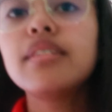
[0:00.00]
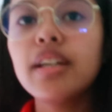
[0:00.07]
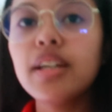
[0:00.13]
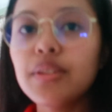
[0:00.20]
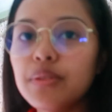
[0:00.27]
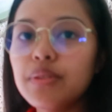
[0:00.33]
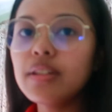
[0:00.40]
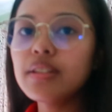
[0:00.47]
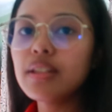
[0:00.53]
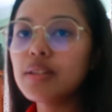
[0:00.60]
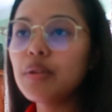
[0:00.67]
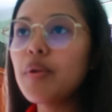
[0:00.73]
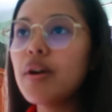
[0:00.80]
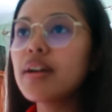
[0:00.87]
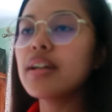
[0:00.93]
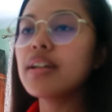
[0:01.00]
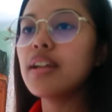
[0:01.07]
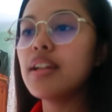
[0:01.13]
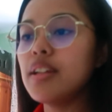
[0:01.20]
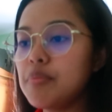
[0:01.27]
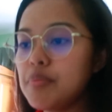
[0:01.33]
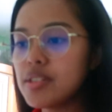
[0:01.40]
Ito na, tatawagan
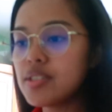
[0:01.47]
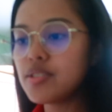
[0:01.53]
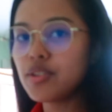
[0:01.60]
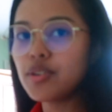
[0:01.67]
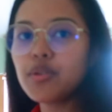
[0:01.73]
na ni Mr.